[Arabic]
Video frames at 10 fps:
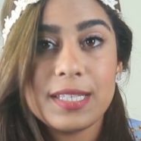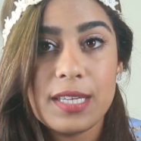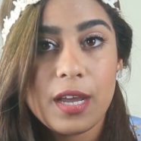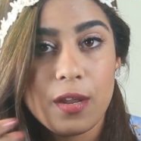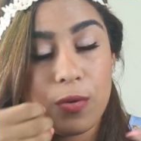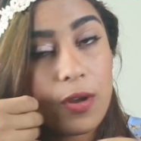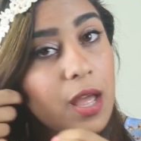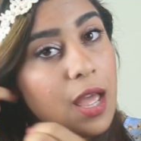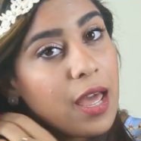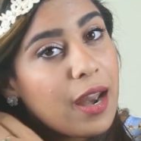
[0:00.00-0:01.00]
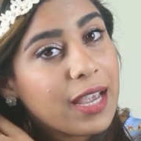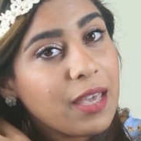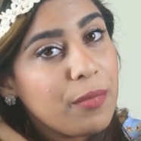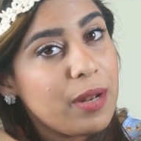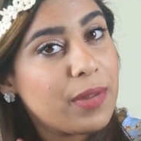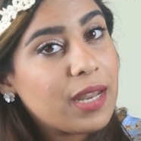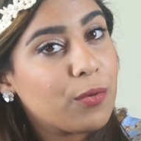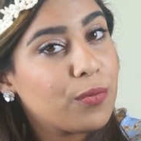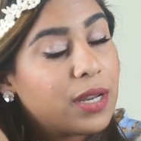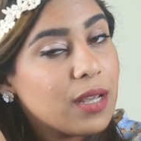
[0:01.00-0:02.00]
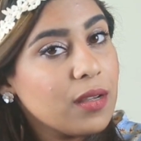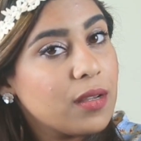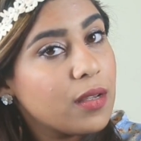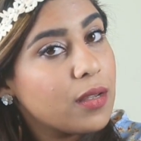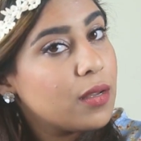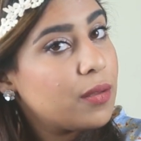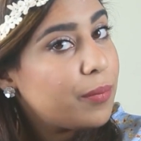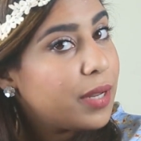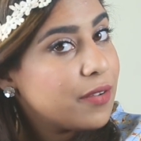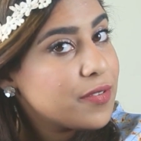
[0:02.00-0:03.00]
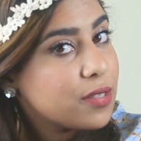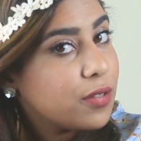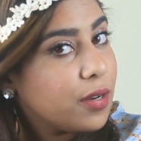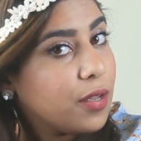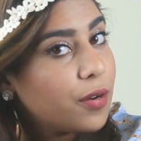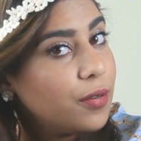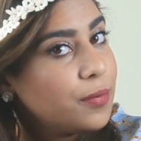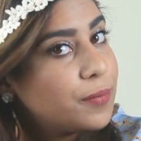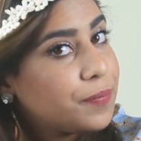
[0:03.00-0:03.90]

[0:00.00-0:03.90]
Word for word: كثير حلو رح كمل من هون بنفس الطريقه